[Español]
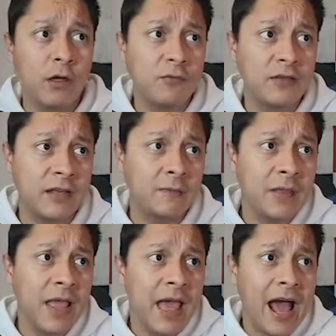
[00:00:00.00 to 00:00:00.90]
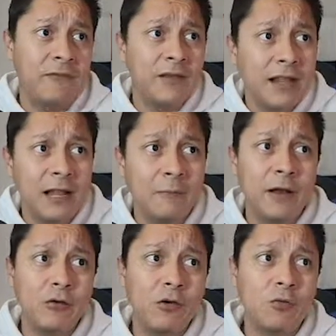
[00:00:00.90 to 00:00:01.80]
oficial. Al final del
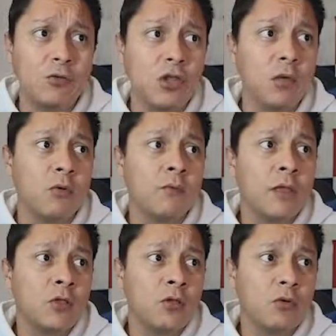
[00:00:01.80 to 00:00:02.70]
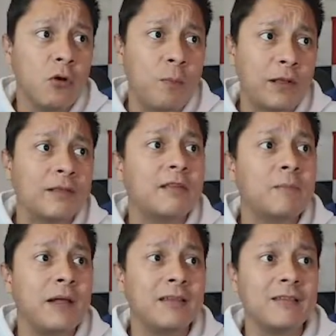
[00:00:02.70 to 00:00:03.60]
periodo de cultivo, todos los
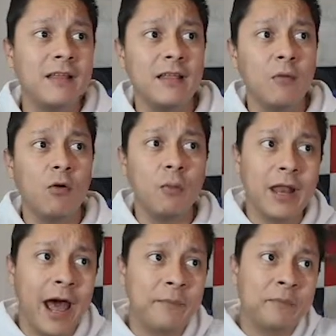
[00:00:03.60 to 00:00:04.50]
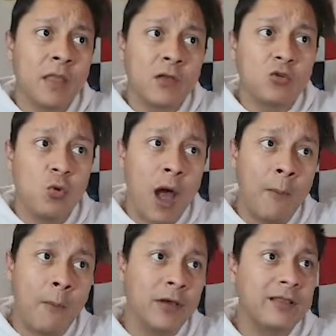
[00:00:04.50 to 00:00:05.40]
participantes se les devolverá su
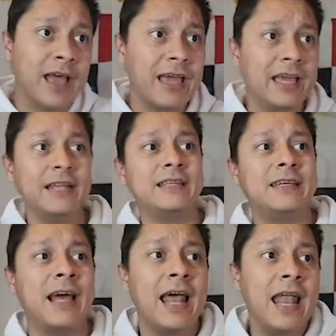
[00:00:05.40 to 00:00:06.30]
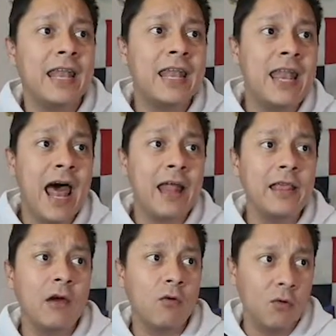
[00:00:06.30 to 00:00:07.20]
apuesta inicial.
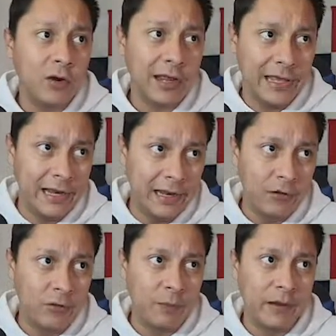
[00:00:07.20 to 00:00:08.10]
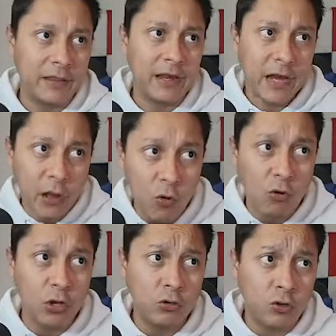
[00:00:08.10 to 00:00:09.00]
Nadie corre el riesgo de perder ninguno de
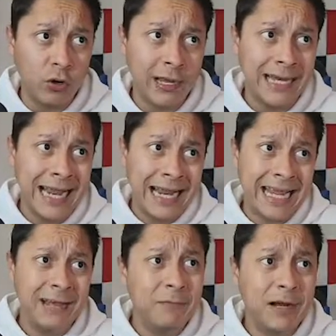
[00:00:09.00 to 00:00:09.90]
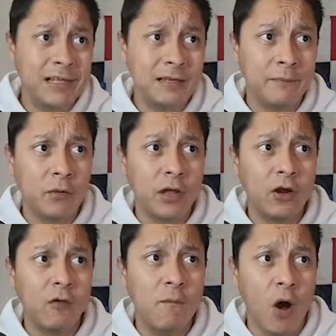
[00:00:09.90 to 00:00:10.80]
los tokens que aparece porque
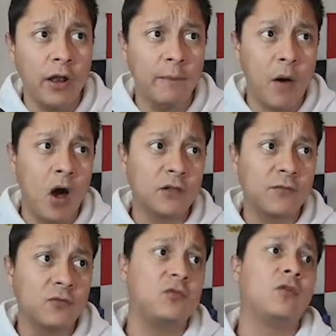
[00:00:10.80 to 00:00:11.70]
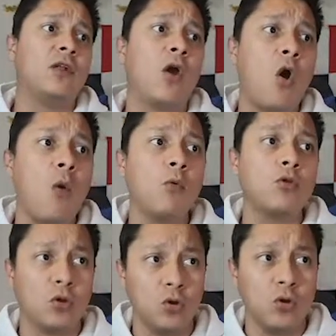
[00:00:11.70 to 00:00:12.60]
los Bunny Pods funcionan como
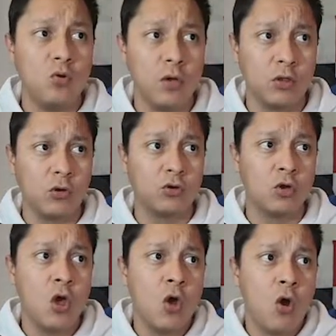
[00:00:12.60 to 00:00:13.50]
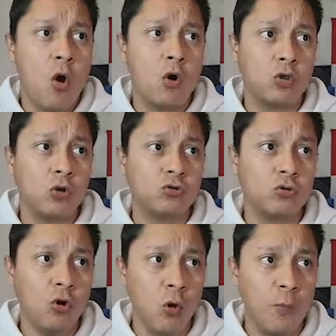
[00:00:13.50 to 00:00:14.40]
todos nuestros otros
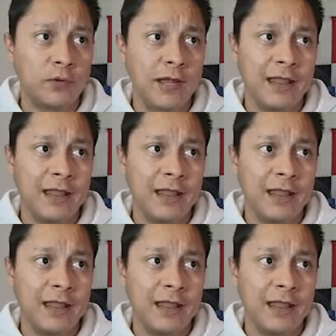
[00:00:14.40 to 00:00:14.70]
grupos. La